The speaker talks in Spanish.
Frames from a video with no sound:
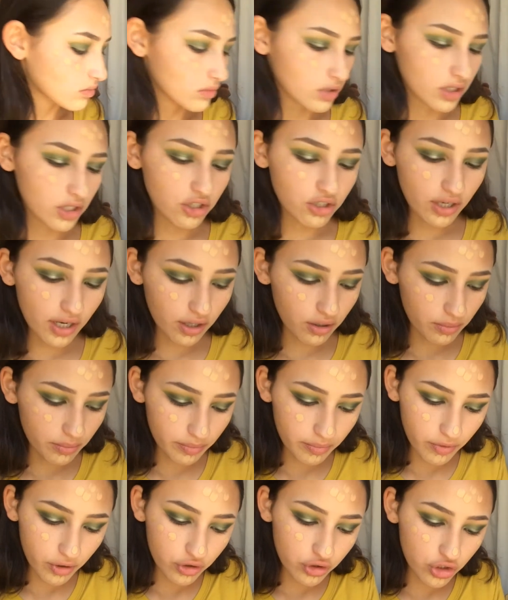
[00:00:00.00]
Creo que
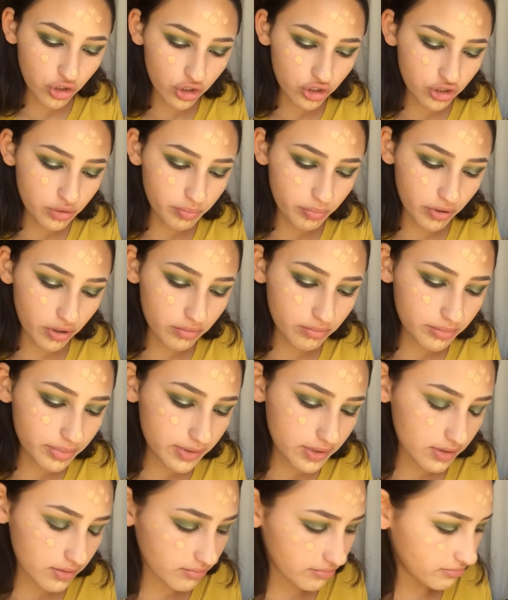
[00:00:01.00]
con dos
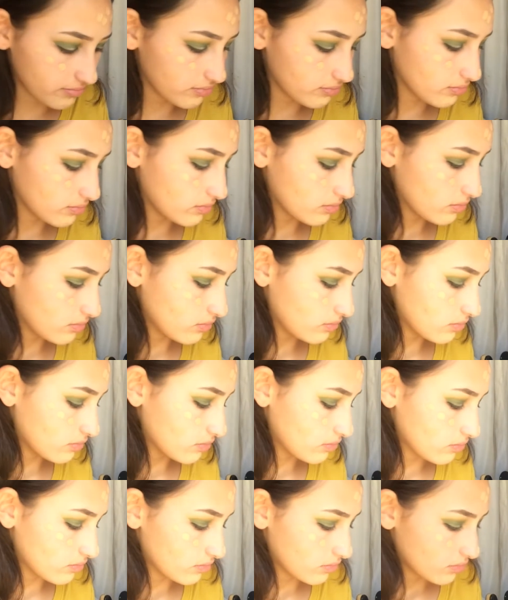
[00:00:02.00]
pumps
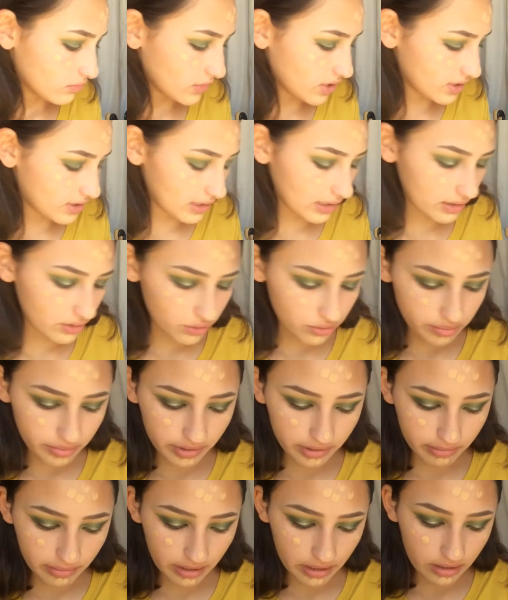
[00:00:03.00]
Está
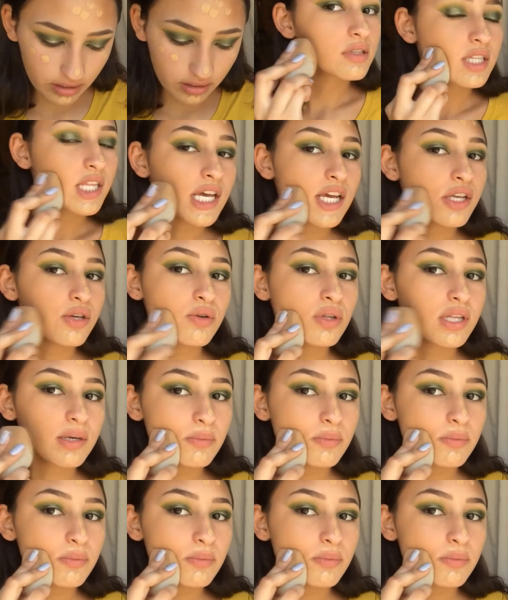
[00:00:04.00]
súper bien. Te ayuda